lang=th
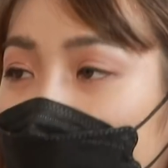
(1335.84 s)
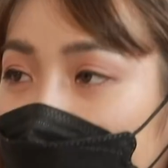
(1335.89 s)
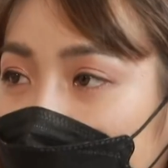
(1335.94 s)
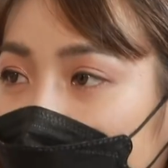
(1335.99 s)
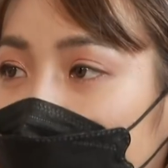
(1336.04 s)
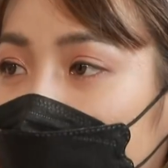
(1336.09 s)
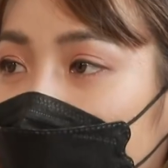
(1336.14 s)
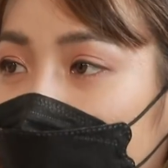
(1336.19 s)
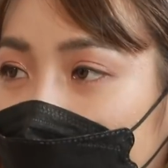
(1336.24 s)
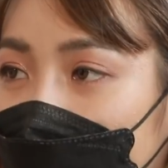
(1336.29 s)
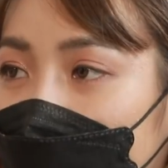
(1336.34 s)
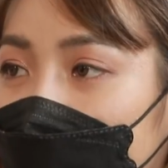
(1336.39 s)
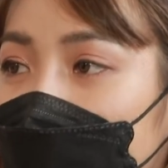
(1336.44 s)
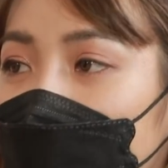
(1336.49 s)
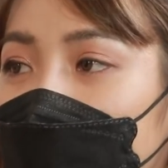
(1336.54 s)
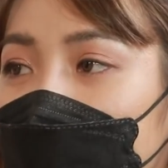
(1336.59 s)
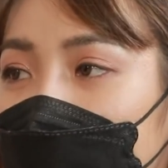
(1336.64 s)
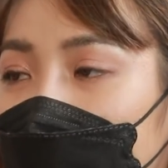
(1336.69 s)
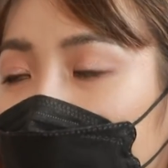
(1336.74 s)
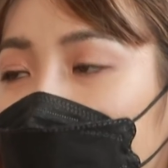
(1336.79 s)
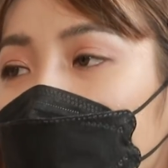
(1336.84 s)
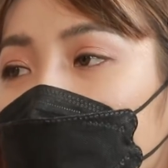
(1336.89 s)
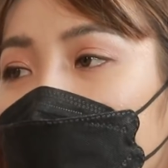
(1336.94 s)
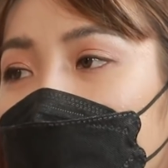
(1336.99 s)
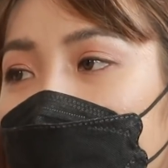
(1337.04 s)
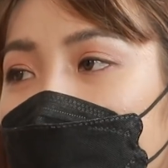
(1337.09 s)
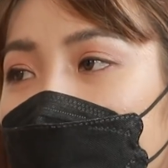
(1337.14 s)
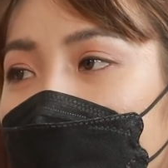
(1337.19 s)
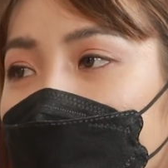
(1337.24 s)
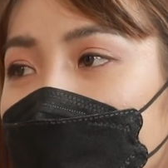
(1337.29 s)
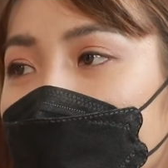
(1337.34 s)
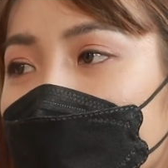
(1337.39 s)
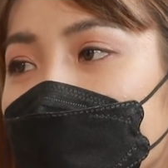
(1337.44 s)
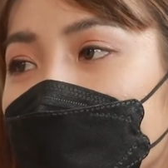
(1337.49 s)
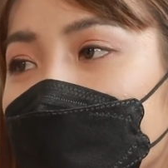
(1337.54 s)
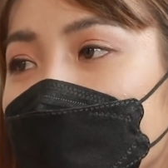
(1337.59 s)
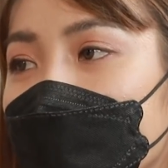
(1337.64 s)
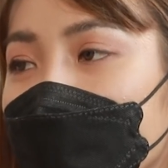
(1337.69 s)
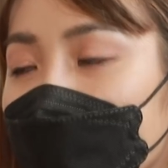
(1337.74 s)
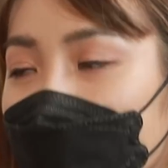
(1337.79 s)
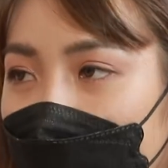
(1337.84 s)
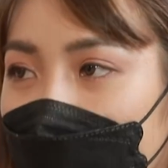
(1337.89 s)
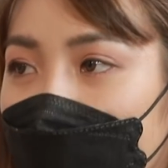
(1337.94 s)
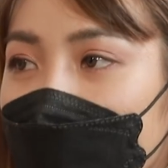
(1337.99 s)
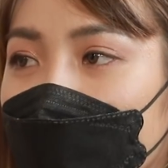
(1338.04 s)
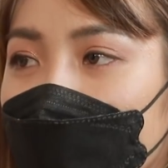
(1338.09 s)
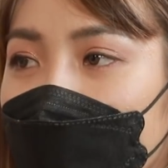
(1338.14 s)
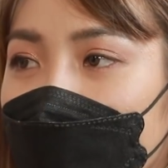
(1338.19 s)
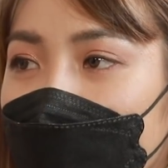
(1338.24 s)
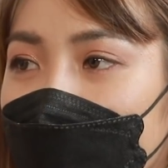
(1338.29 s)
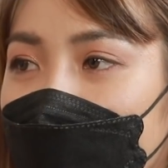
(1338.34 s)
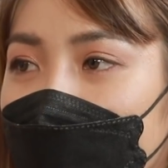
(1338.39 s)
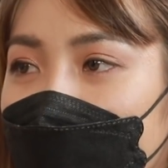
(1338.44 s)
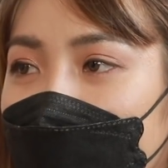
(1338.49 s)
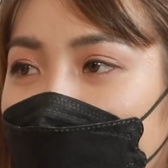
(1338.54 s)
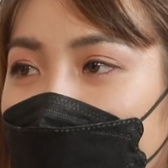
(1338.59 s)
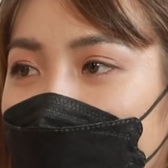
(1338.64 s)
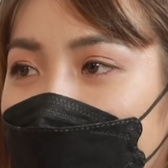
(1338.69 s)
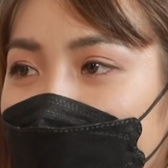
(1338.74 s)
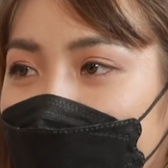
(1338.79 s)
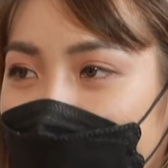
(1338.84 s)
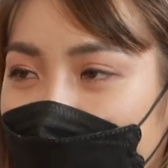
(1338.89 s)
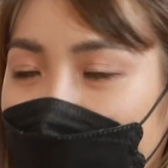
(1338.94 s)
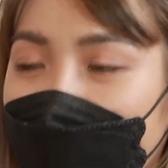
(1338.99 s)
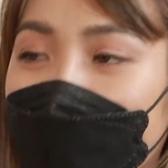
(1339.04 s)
ขอนแก่นเหมือนเดิมค่ะอ๋อโอเคต้องเป็นแบบนั้นใช่